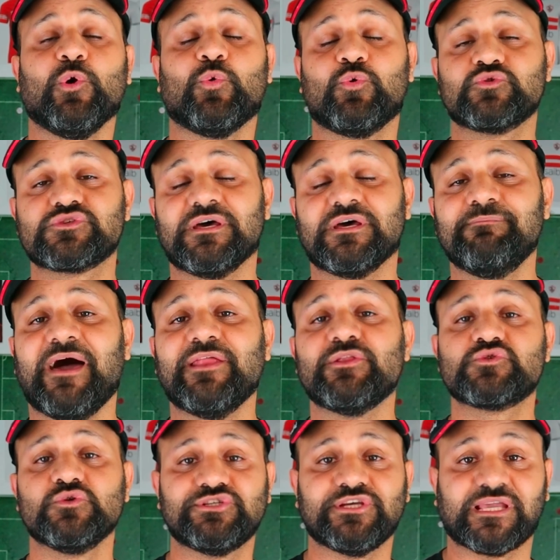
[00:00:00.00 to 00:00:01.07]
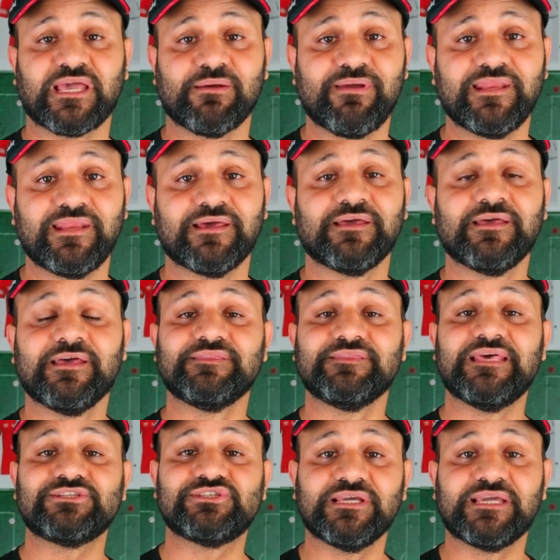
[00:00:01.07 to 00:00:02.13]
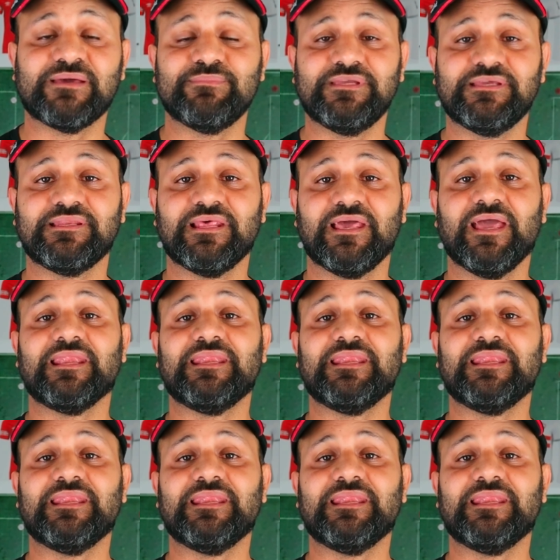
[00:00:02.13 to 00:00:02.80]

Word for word: وخصوصا مع نزول شيكابالا ده شيء جميل